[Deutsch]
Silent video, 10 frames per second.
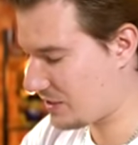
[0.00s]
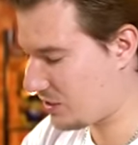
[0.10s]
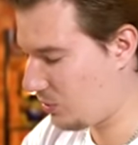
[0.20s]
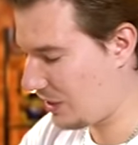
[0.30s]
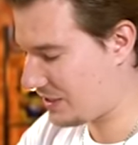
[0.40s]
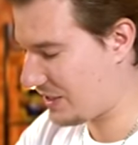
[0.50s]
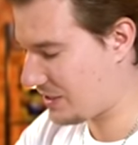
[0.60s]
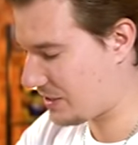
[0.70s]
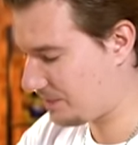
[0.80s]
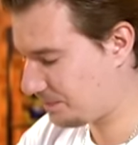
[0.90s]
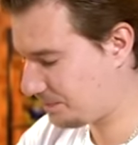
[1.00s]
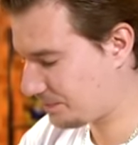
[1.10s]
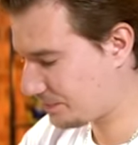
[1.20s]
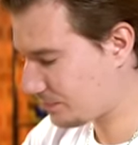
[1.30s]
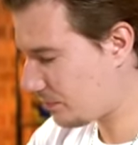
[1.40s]
das Glurak-Set.
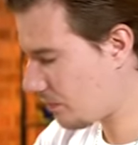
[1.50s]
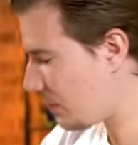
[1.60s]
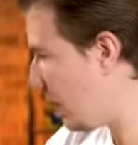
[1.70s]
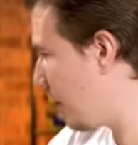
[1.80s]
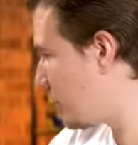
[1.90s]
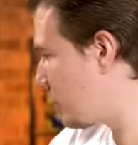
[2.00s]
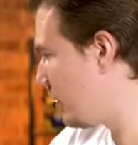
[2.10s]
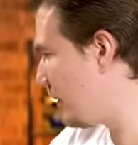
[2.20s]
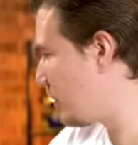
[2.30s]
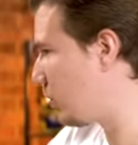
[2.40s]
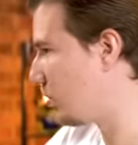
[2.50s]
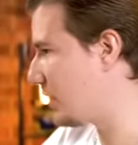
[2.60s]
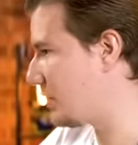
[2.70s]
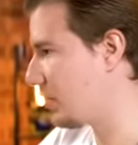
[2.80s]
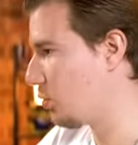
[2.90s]
Habe ich schon irgendwelche großartigen